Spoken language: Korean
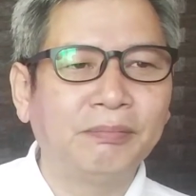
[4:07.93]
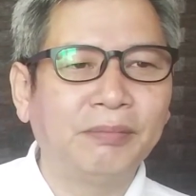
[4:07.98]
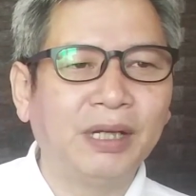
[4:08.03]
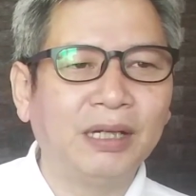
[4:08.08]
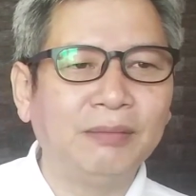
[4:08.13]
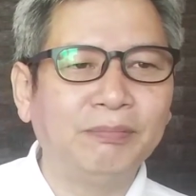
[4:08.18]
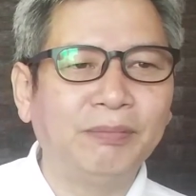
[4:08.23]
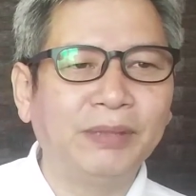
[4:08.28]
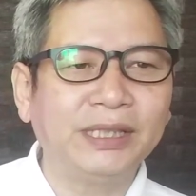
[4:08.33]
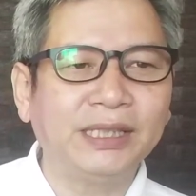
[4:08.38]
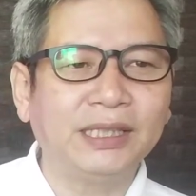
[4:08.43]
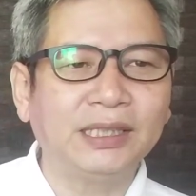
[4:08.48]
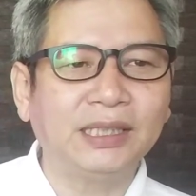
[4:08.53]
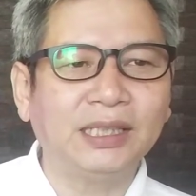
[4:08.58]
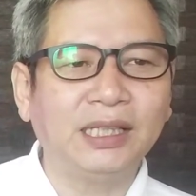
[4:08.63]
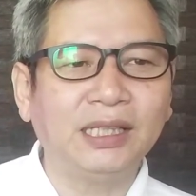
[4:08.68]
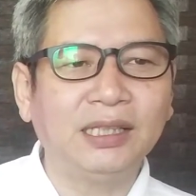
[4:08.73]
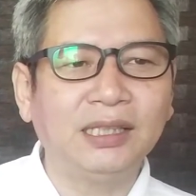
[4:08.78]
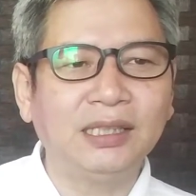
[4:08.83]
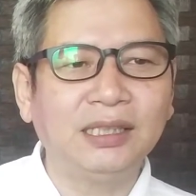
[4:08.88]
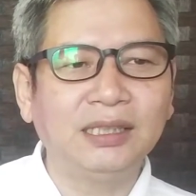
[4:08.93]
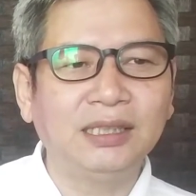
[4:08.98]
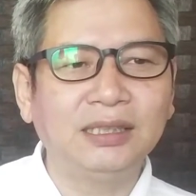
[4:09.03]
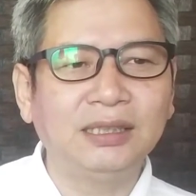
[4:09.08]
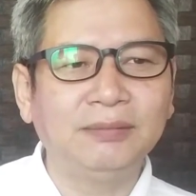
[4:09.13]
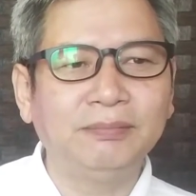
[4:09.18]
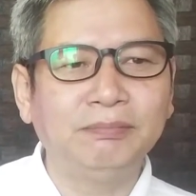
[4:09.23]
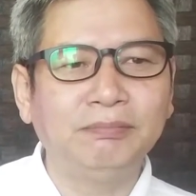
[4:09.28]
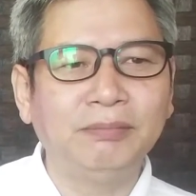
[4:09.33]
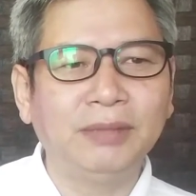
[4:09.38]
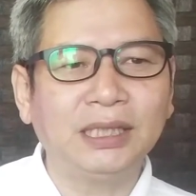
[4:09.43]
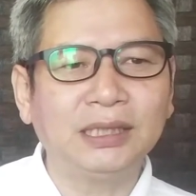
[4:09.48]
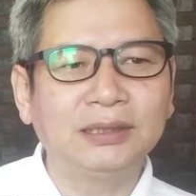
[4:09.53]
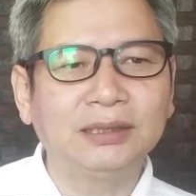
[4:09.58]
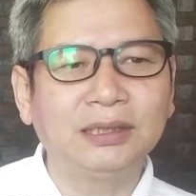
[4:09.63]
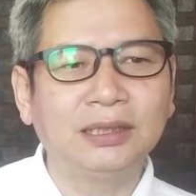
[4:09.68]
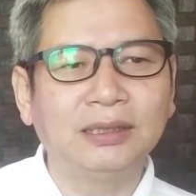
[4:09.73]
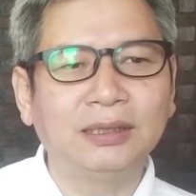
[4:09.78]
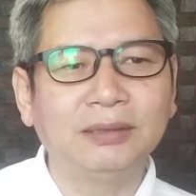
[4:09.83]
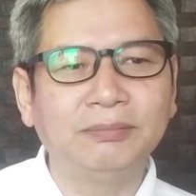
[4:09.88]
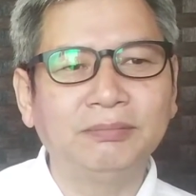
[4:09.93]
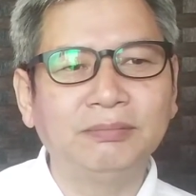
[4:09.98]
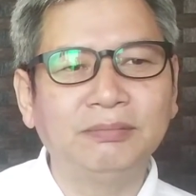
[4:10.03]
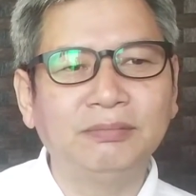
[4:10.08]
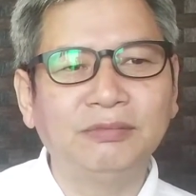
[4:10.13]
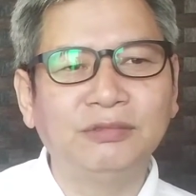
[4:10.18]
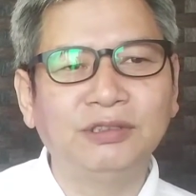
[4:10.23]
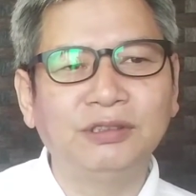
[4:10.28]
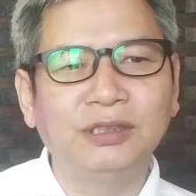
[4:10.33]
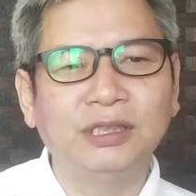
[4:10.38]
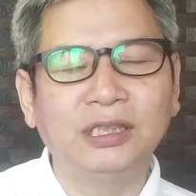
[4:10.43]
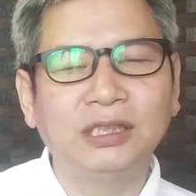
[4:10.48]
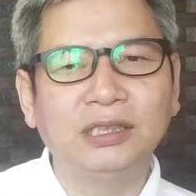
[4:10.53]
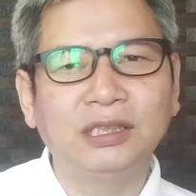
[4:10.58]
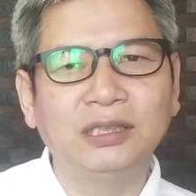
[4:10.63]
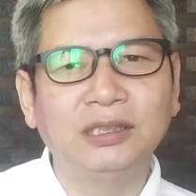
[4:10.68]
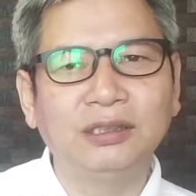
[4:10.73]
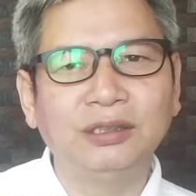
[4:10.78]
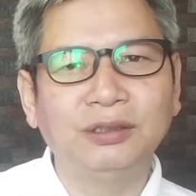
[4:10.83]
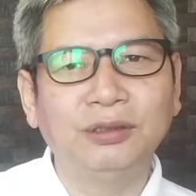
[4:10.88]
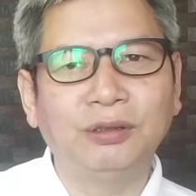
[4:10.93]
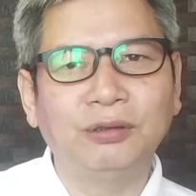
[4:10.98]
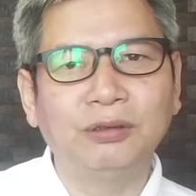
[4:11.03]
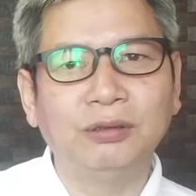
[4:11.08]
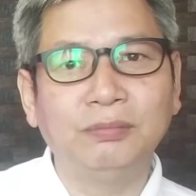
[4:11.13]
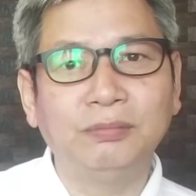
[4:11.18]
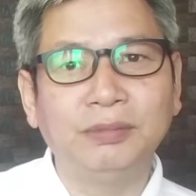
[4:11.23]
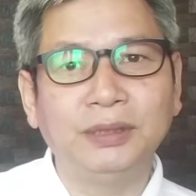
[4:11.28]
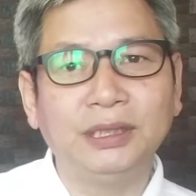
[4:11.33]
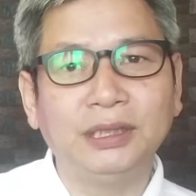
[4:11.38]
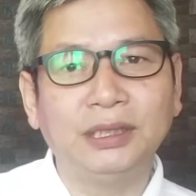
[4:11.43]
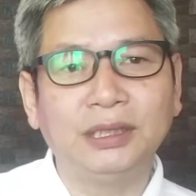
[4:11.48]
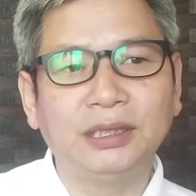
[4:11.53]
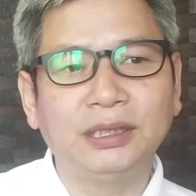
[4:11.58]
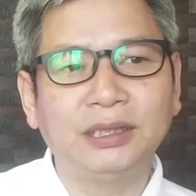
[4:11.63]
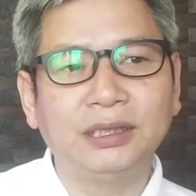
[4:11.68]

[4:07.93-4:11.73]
발바닥에 인맥처럼 물들던 노을빛.